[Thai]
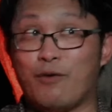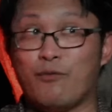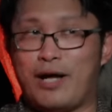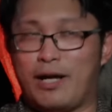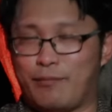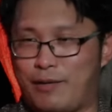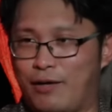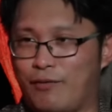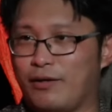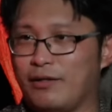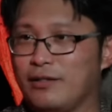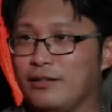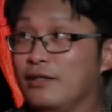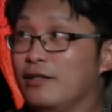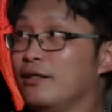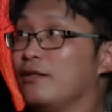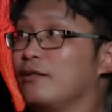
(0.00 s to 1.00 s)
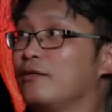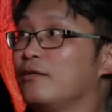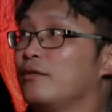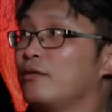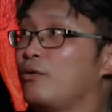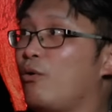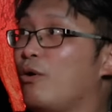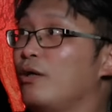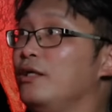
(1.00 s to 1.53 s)
แวงไปว่า
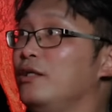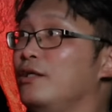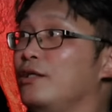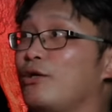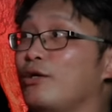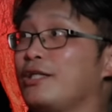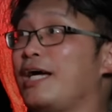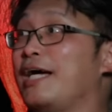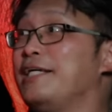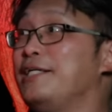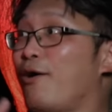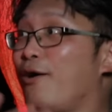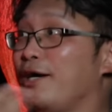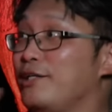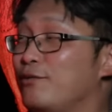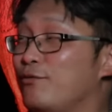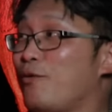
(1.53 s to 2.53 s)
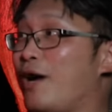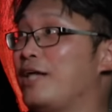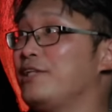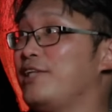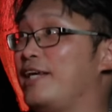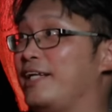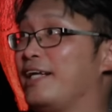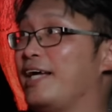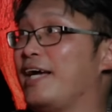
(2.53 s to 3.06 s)
คนอื่นก็ทยอยวาดเสร็
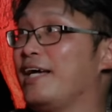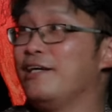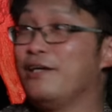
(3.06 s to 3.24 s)
จไง